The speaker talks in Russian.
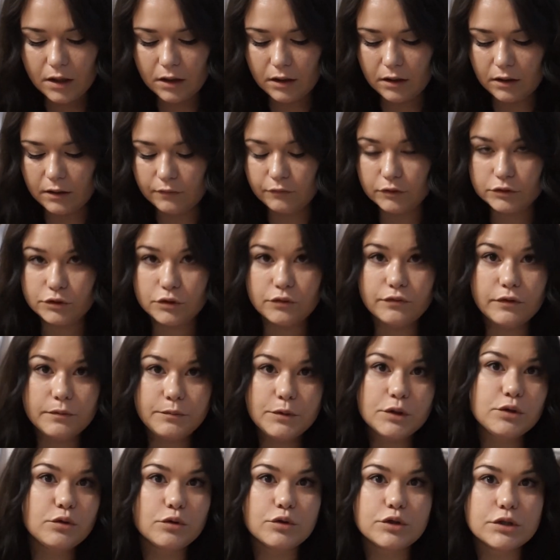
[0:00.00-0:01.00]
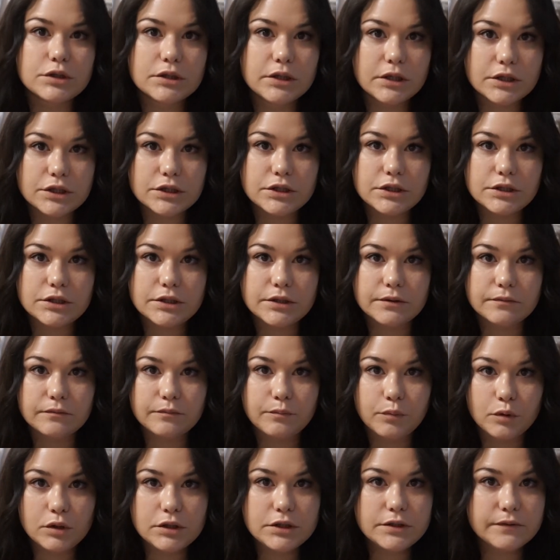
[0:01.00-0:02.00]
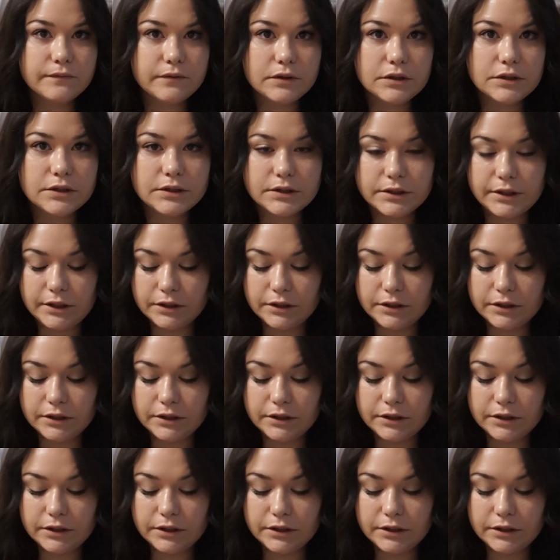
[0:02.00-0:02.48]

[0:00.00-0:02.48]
А, вот, но вы мне тоже скажите, пользовались,